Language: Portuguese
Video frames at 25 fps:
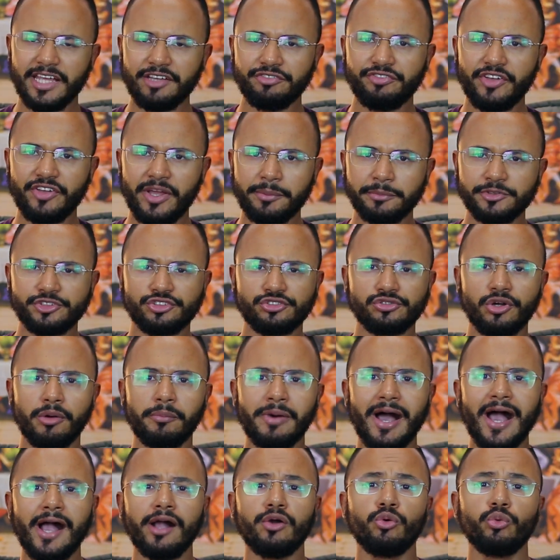Devemos
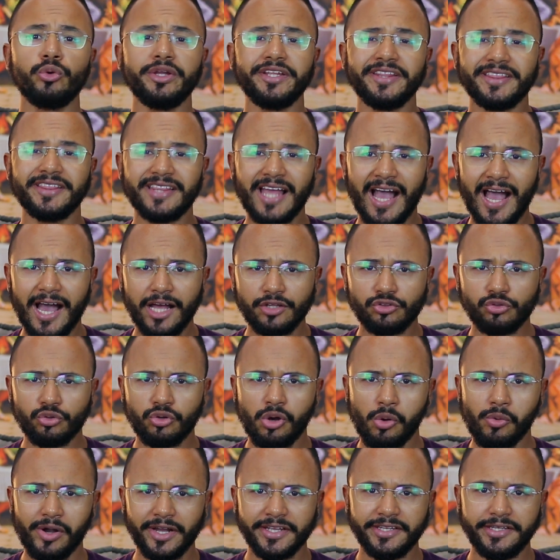tomar cuidado
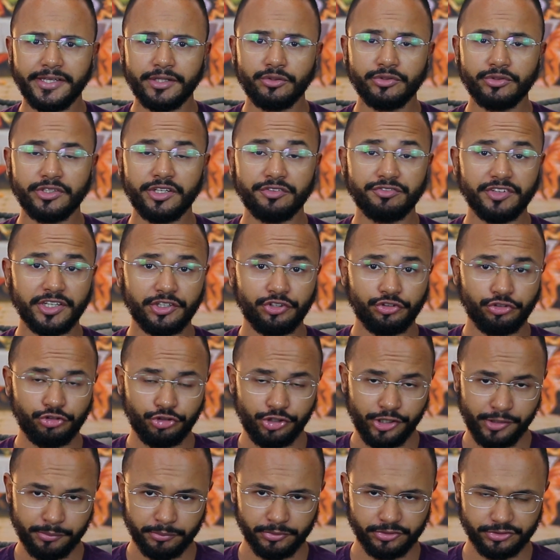com aquilo que
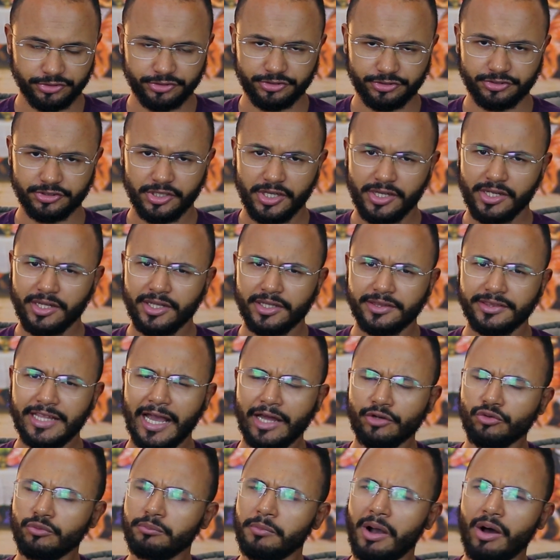vestimos.
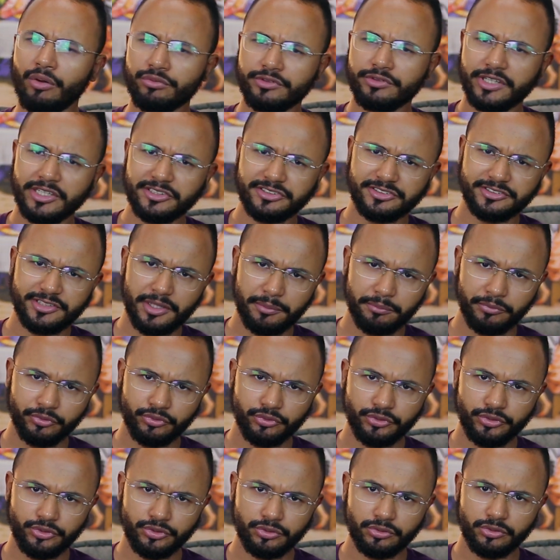Dar um mau
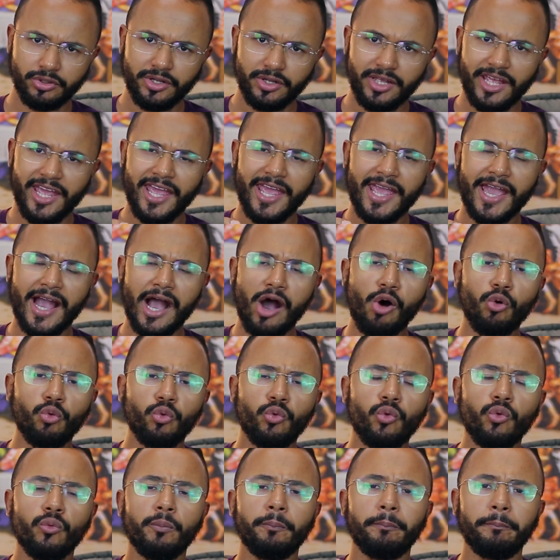testemunho é
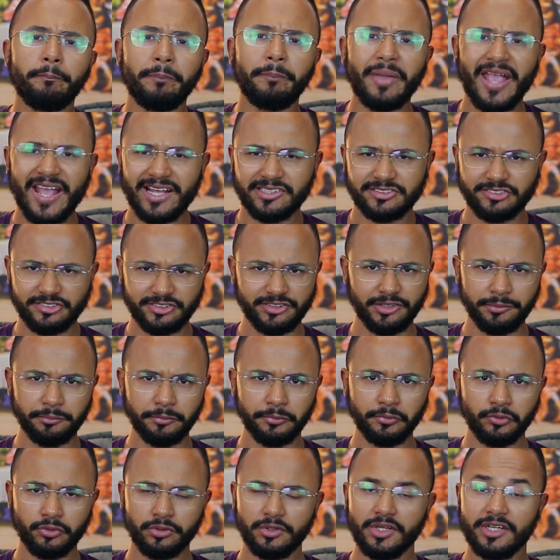algo
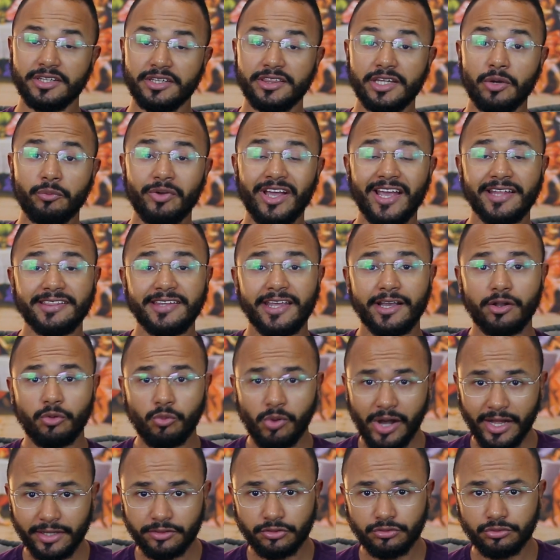péssimo. Não é
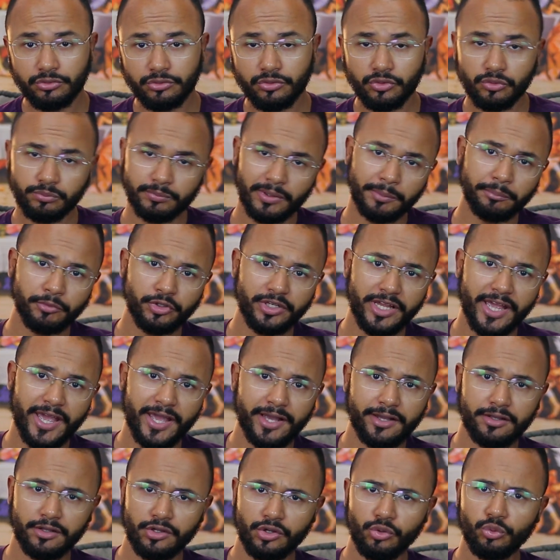adequado uma
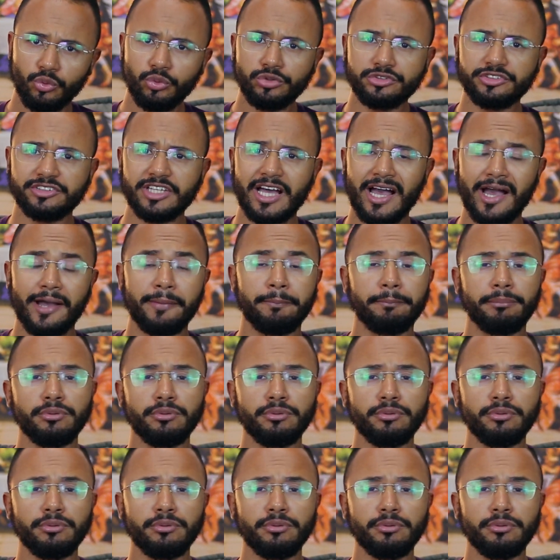mulher usar